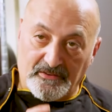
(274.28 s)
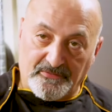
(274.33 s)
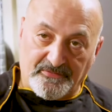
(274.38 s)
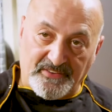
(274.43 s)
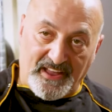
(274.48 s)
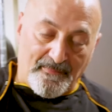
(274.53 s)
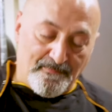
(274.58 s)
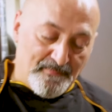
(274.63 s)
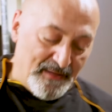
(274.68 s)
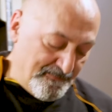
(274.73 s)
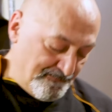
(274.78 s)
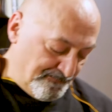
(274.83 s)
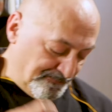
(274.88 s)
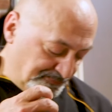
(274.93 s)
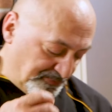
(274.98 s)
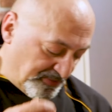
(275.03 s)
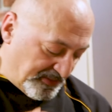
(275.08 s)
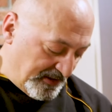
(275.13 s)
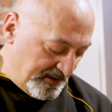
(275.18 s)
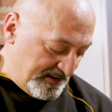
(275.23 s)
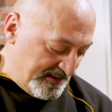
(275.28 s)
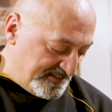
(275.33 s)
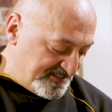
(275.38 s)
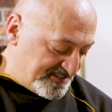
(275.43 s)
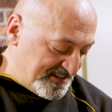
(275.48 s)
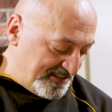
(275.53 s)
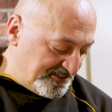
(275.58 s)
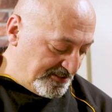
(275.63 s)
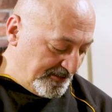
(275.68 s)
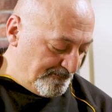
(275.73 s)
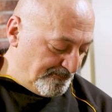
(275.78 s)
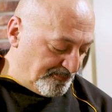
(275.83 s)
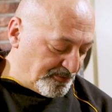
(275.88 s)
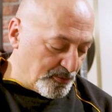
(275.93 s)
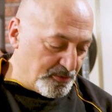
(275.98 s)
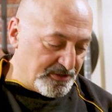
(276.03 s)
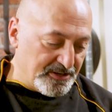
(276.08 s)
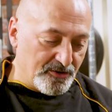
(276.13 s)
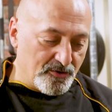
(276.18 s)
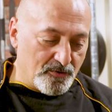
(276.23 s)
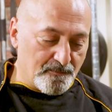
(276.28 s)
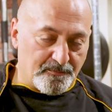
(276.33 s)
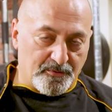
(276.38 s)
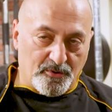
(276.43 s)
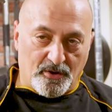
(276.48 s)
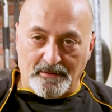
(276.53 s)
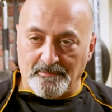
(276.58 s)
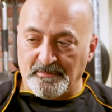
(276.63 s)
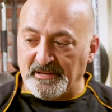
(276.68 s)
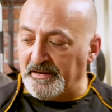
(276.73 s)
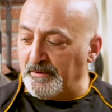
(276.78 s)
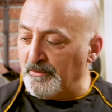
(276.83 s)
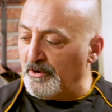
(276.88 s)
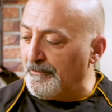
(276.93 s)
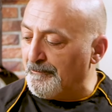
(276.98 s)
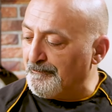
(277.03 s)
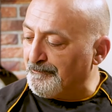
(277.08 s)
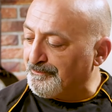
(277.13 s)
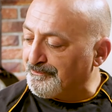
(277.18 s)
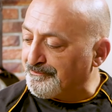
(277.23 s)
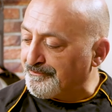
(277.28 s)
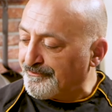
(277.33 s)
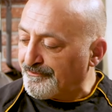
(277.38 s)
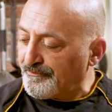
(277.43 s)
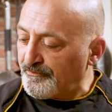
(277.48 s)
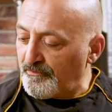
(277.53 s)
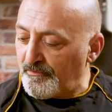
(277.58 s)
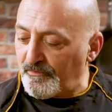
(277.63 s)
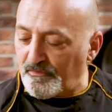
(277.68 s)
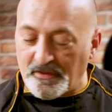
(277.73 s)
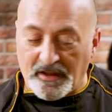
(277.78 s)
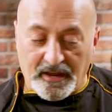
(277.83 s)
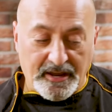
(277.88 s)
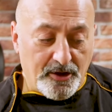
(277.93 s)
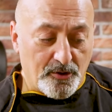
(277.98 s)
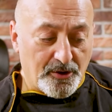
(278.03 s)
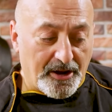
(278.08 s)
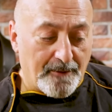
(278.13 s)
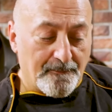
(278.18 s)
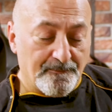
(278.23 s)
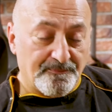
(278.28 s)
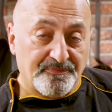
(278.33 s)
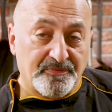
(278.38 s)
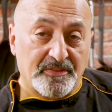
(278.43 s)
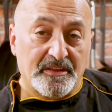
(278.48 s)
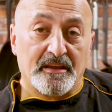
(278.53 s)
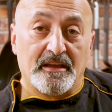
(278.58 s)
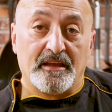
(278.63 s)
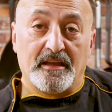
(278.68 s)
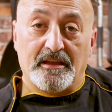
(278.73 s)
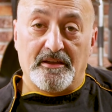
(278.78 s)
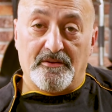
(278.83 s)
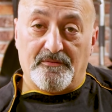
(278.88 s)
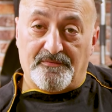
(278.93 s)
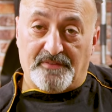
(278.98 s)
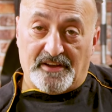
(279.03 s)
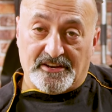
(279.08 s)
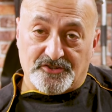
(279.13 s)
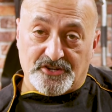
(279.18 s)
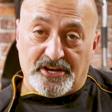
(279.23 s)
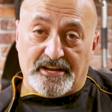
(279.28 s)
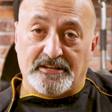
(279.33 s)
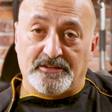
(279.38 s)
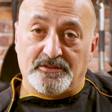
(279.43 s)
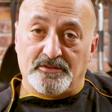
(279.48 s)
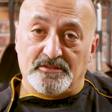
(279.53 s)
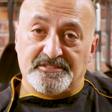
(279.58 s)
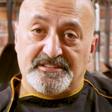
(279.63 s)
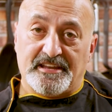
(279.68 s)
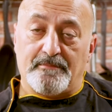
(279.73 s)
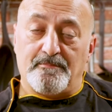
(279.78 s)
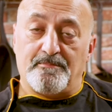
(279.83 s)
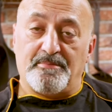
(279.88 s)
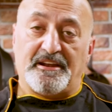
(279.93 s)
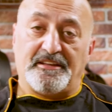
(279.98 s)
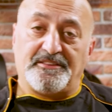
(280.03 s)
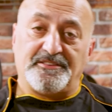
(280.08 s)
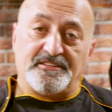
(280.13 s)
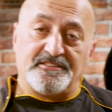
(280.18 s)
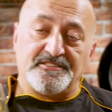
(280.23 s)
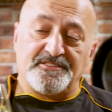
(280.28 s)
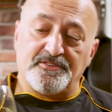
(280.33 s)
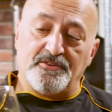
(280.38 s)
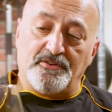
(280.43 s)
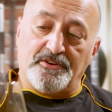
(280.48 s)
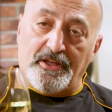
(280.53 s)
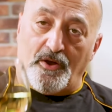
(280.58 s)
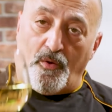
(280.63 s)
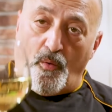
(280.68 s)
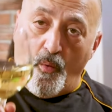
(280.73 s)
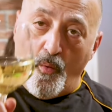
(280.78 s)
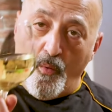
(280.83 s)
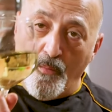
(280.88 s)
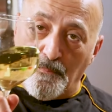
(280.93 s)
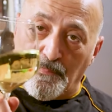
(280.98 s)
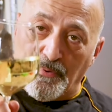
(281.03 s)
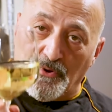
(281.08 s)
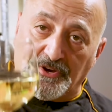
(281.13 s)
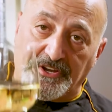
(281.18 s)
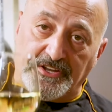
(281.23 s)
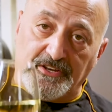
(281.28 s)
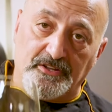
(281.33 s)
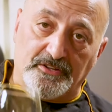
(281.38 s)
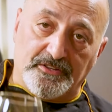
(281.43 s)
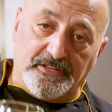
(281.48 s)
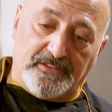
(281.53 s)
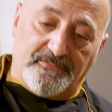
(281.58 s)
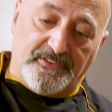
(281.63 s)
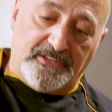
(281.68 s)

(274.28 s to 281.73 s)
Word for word: Fiamma, l'alzate, quindi non più al minimo. E ora, facendo sempre attenzione, un pochino di